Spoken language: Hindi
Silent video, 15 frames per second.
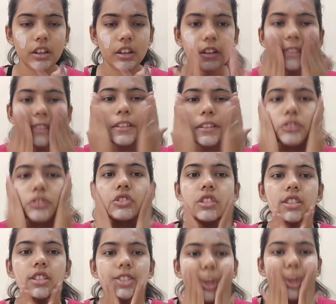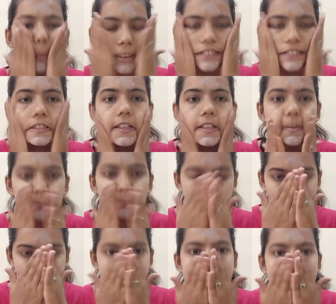और इसके अच्छे से मेरी स्किन
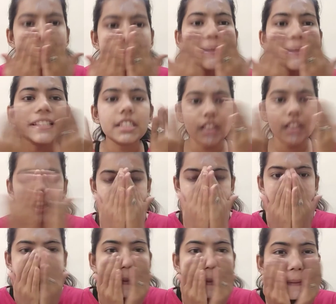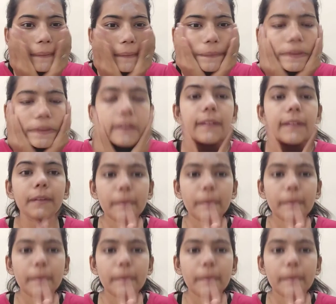में मसाज करूँगी